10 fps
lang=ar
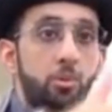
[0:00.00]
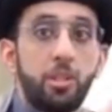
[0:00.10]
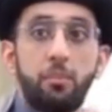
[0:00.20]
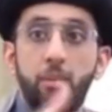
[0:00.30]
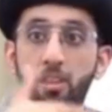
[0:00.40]

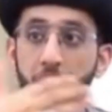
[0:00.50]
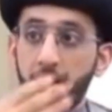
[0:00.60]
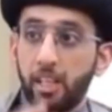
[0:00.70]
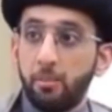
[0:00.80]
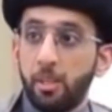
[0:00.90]
اصيب
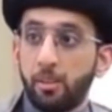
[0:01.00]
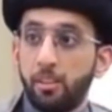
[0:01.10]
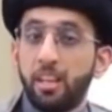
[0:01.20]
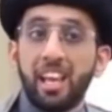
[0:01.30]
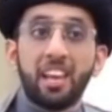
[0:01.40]
بضرر كبير
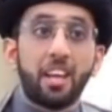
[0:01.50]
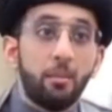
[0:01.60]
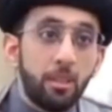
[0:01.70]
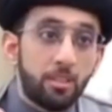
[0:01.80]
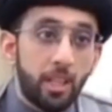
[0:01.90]
غير
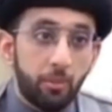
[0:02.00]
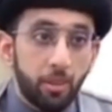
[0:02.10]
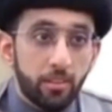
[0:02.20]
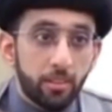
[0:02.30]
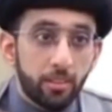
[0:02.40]
قابل
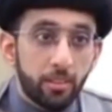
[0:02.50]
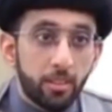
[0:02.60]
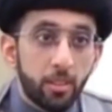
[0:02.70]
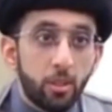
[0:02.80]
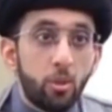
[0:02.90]
للتعويض
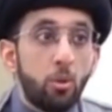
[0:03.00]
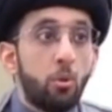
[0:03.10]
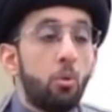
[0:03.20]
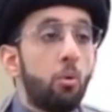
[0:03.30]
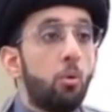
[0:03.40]

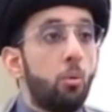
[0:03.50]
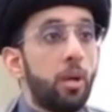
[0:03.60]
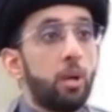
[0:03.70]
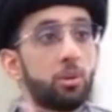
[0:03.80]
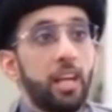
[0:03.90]

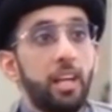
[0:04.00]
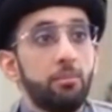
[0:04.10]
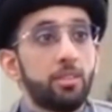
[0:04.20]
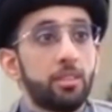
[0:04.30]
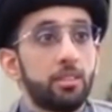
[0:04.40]
ولو
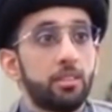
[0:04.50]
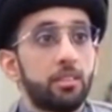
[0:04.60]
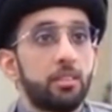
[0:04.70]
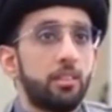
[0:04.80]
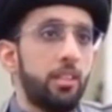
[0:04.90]
طعمت
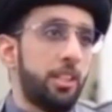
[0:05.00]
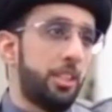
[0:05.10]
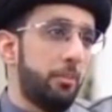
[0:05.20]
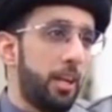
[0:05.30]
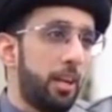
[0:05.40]

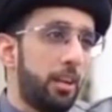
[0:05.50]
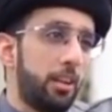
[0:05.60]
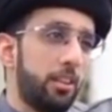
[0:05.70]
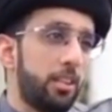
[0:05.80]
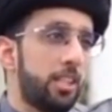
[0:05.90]

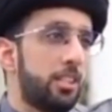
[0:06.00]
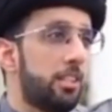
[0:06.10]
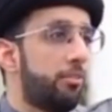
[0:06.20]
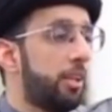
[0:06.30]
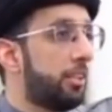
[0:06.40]
احتمال اني
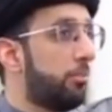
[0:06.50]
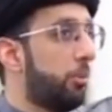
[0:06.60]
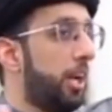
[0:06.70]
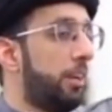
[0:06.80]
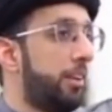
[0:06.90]
يصيرني فقط
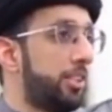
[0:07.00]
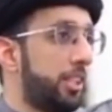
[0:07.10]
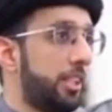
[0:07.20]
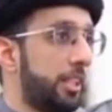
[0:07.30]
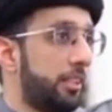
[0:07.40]
مضاعفات
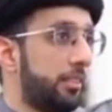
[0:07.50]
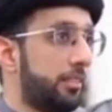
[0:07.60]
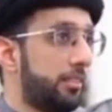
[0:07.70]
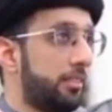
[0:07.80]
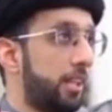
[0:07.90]
شديده
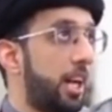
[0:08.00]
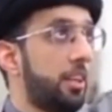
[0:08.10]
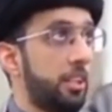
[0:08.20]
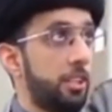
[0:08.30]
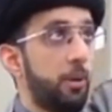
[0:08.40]

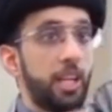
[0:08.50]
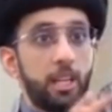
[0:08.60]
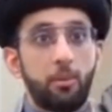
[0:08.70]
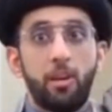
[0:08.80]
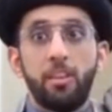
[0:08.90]
هذا الاحتمال
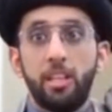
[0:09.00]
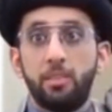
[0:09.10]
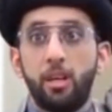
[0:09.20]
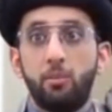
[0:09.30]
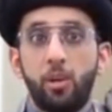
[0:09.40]
اكبر من هذا
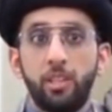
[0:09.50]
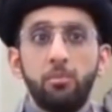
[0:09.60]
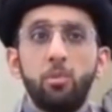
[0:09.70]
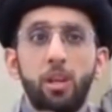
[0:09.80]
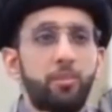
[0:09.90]
الاحتمال بوايد
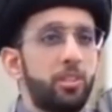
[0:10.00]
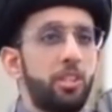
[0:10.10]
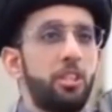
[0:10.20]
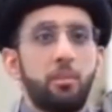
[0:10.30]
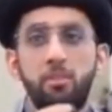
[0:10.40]
مضاعفات
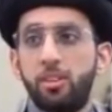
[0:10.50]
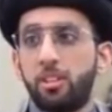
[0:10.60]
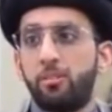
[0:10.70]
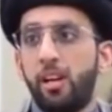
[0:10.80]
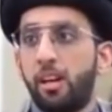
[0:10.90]
شديده مثل
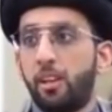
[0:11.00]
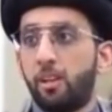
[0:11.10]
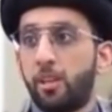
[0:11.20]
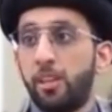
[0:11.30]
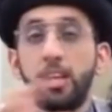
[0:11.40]
ارتفاع
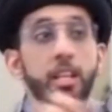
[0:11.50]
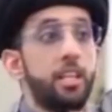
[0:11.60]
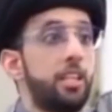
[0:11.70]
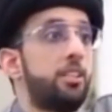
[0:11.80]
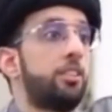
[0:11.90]
حراره وكذا
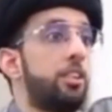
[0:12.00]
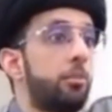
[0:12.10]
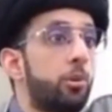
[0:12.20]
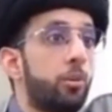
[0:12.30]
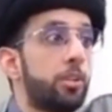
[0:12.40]
هني التطعيم
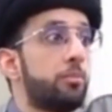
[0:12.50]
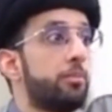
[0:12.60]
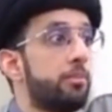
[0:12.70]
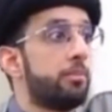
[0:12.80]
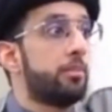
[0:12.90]
يكون واجب
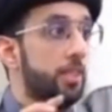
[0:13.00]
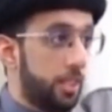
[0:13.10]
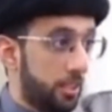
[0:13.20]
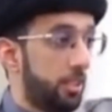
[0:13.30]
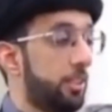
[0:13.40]

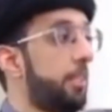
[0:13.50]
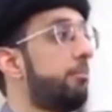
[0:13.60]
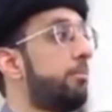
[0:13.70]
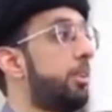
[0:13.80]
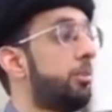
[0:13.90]
هني التطعيم
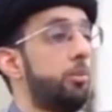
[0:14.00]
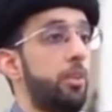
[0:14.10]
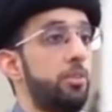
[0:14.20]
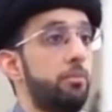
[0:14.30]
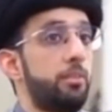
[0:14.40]
يكون
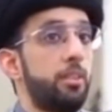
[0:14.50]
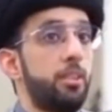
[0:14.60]
واجب